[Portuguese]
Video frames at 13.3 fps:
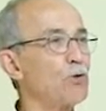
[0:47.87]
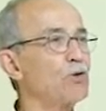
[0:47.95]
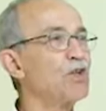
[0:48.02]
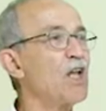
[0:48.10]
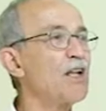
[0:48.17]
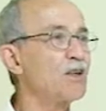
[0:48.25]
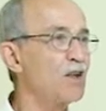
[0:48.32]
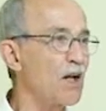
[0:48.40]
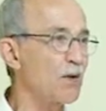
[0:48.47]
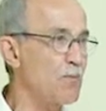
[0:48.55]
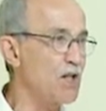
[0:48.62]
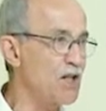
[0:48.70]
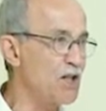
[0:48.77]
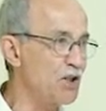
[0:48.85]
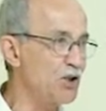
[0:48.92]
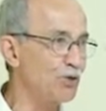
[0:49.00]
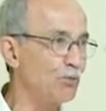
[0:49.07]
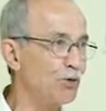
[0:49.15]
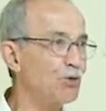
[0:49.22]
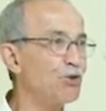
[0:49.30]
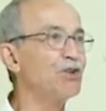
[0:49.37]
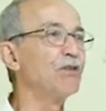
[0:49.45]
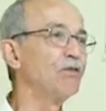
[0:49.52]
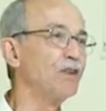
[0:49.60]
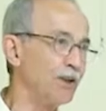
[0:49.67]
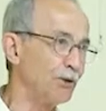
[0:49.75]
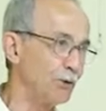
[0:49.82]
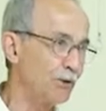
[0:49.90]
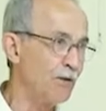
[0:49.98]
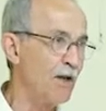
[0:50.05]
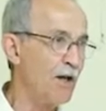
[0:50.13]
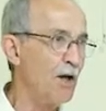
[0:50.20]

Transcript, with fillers: determinismo divino,